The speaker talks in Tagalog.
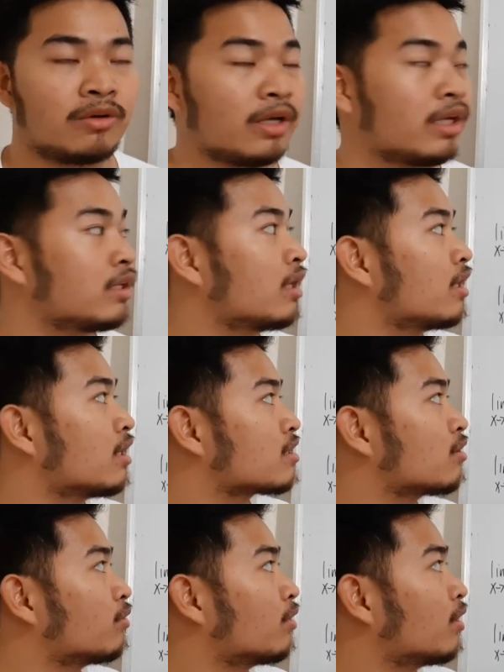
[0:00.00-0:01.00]
Okay?
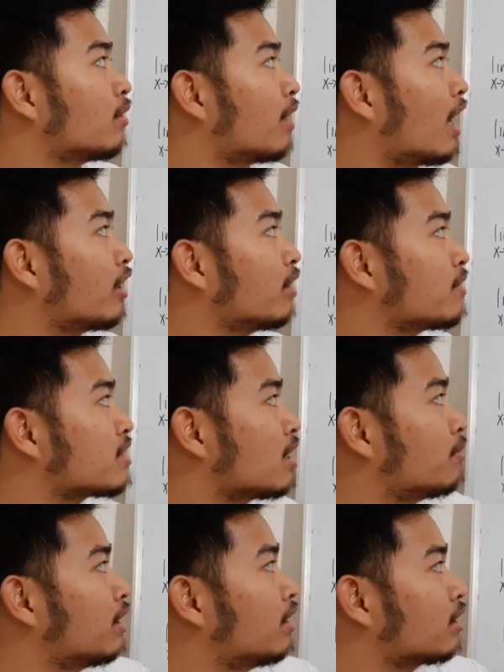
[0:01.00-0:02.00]
So, ano ibig
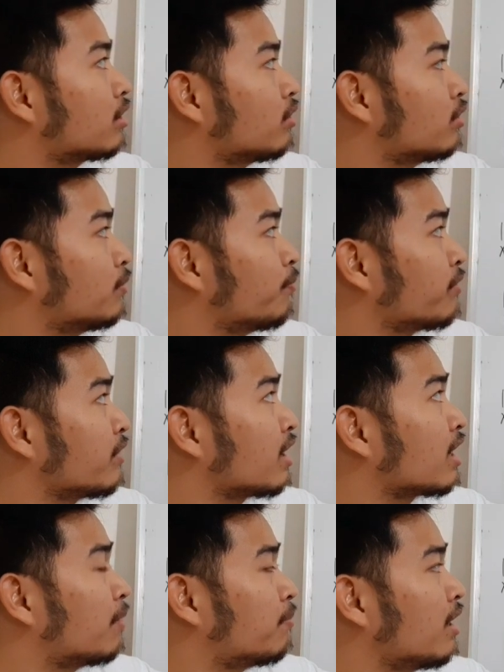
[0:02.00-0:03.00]
sabihin nito?
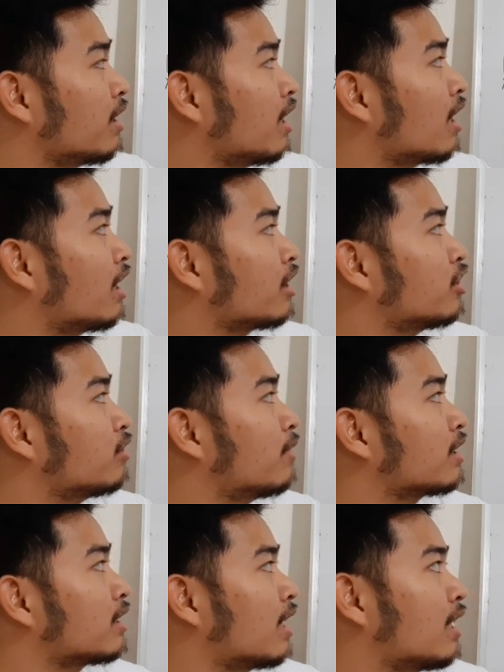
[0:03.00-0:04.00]
Kapag ang
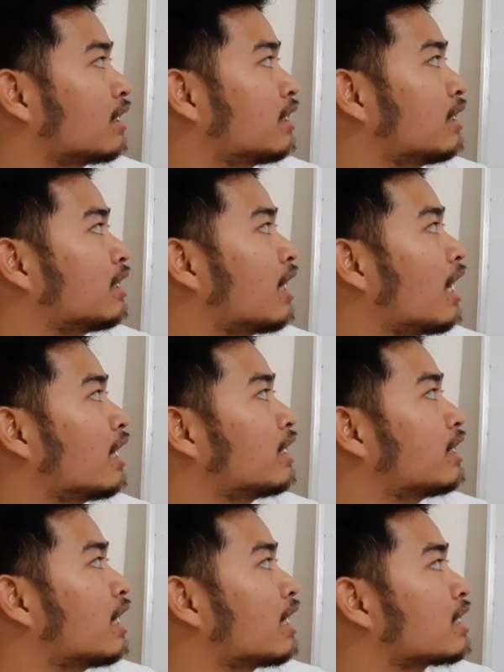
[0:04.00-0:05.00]
argument natin ay
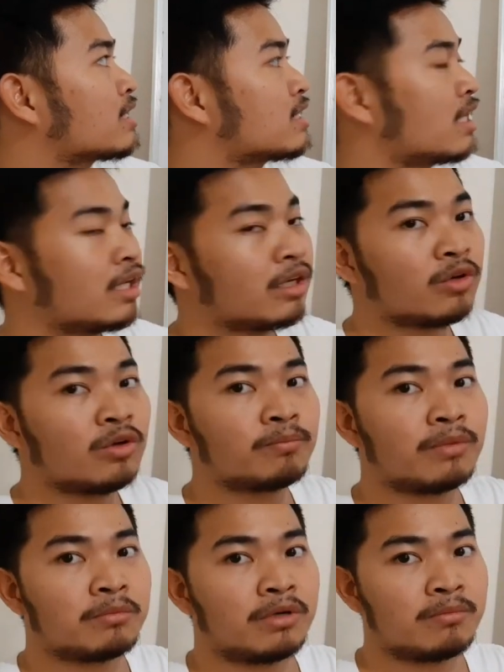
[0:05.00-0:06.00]
nag-zero
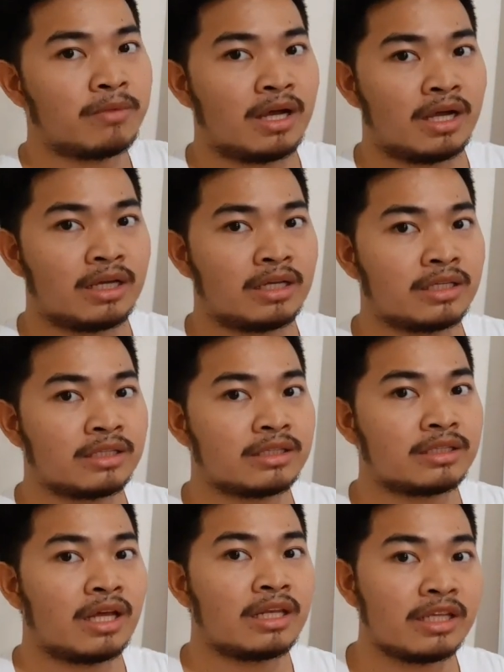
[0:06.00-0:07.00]
pababa,
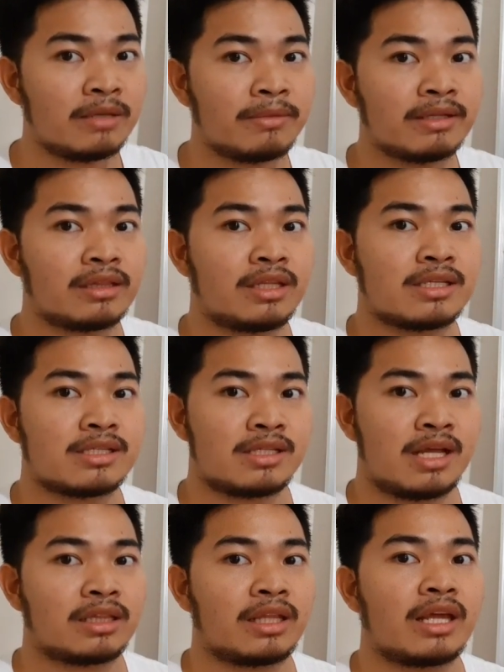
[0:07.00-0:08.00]
the limit does
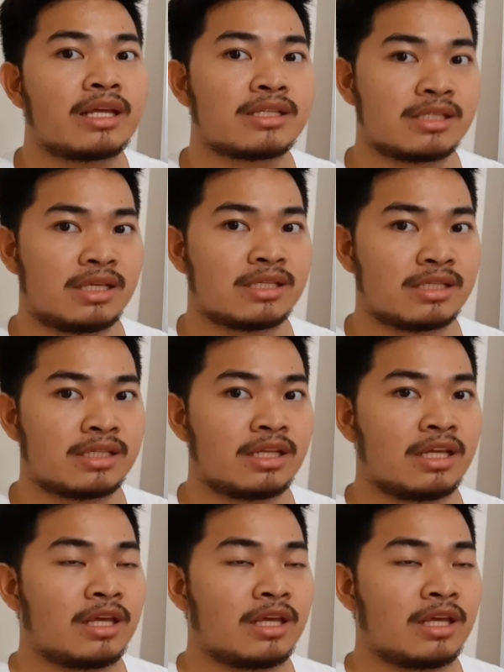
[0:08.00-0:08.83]
not exist.